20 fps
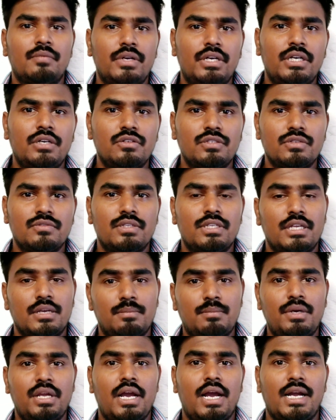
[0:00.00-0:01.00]
விண்டோஸை வந்து
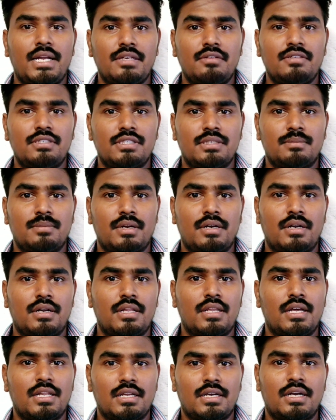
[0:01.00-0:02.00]
எப்படி ஆக்டிவேஷன்
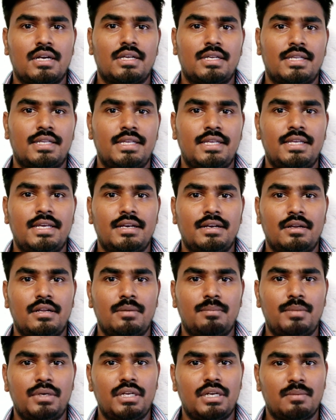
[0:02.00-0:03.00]
பண்ணுறது அதுக்கான கீ
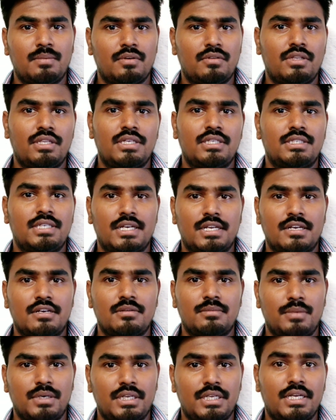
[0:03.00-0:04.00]
எப்படி நம்ம வந்து
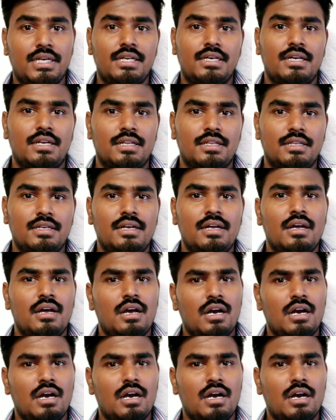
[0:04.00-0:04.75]
ஜெனரேட் பண்ணி எடுக்கிறது